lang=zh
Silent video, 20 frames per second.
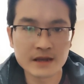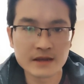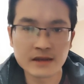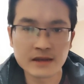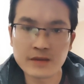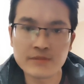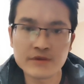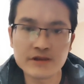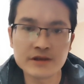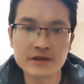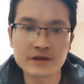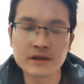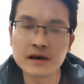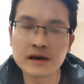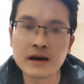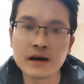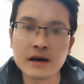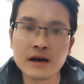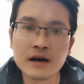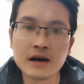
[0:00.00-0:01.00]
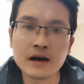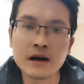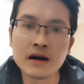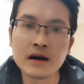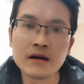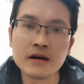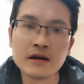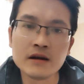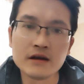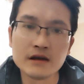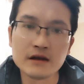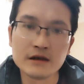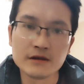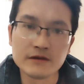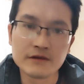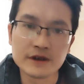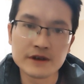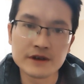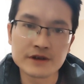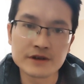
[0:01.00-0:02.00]
采蜜型的啊，
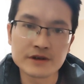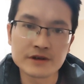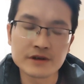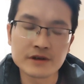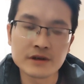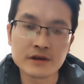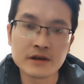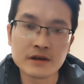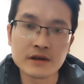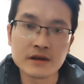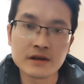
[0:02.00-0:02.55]
维持